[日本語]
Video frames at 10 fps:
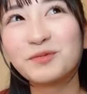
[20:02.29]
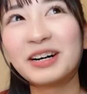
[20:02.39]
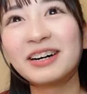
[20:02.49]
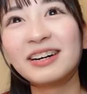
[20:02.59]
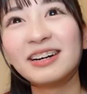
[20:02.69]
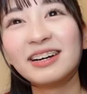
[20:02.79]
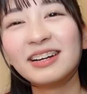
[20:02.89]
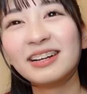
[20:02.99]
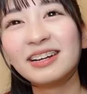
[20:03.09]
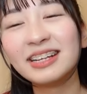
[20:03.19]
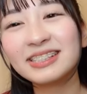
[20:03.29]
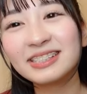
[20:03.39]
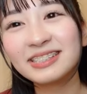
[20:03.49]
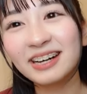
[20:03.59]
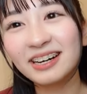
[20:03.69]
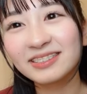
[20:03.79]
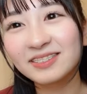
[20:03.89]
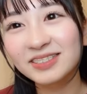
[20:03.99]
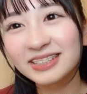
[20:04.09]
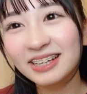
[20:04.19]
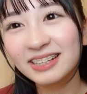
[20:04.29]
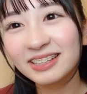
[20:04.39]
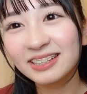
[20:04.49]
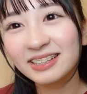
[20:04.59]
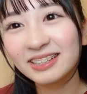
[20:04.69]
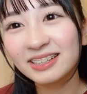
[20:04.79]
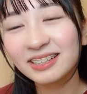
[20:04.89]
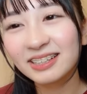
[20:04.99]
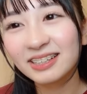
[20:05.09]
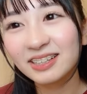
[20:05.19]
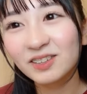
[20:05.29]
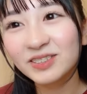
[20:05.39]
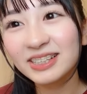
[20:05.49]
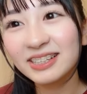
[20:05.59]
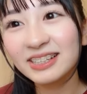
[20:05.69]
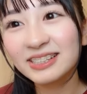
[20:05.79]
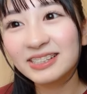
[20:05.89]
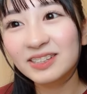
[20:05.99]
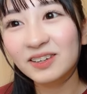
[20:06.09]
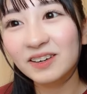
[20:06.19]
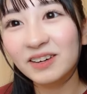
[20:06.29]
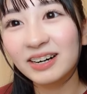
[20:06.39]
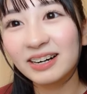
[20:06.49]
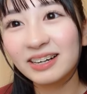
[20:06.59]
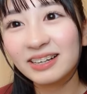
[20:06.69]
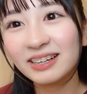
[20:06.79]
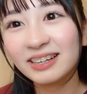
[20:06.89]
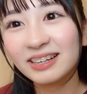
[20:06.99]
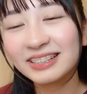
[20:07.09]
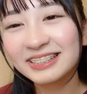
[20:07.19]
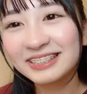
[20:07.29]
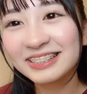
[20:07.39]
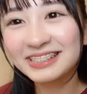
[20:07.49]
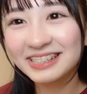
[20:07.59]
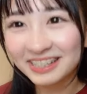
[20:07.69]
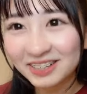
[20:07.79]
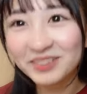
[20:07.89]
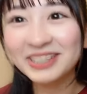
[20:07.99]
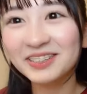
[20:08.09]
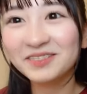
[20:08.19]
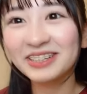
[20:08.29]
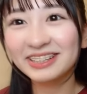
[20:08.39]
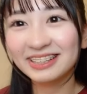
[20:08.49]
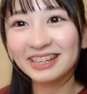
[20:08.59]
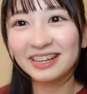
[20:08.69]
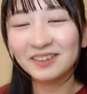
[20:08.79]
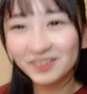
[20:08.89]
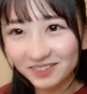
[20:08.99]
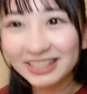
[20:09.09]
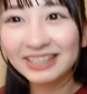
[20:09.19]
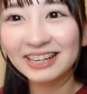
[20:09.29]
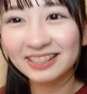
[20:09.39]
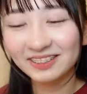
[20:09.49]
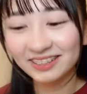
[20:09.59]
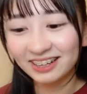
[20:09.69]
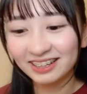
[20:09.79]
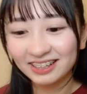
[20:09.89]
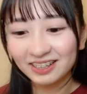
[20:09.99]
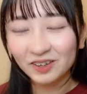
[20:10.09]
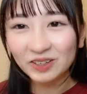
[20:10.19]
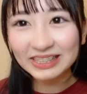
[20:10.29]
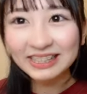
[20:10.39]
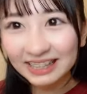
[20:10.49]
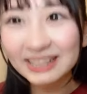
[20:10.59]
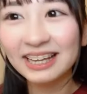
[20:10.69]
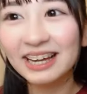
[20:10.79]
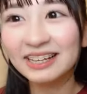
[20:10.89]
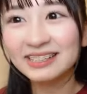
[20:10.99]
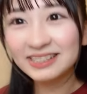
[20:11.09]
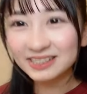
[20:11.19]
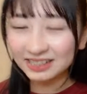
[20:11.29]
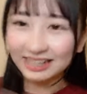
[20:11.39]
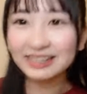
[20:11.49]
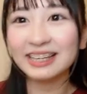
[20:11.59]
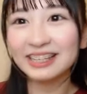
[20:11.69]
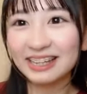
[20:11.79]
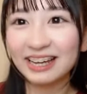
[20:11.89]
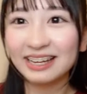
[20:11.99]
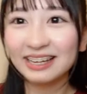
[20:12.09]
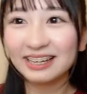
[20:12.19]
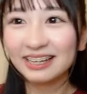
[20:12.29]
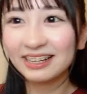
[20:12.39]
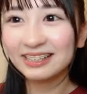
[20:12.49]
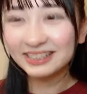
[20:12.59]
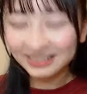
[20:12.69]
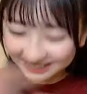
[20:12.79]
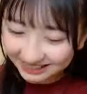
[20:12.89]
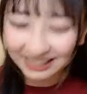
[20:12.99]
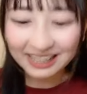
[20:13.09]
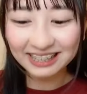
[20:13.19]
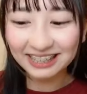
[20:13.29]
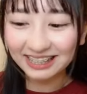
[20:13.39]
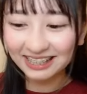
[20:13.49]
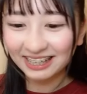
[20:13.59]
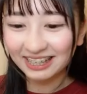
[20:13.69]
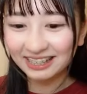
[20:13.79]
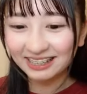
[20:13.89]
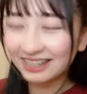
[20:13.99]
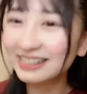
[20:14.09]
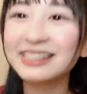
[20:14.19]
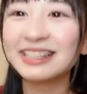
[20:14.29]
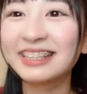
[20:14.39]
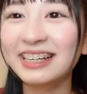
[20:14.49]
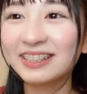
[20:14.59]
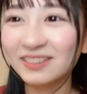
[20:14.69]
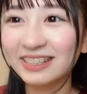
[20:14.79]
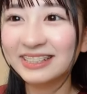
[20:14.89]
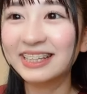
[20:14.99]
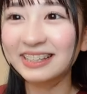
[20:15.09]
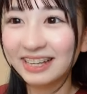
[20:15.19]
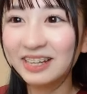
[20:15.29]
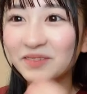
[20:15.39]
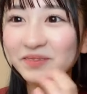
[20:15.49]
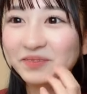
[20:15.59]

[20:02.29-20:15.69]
うまあレッスンがある午前午前レッスンとかは新幹線で頑張って群馬行って午後出たりとか午前出てすぐ帰ってきて新幹線で帰ってきてレッスン出たりとかしてて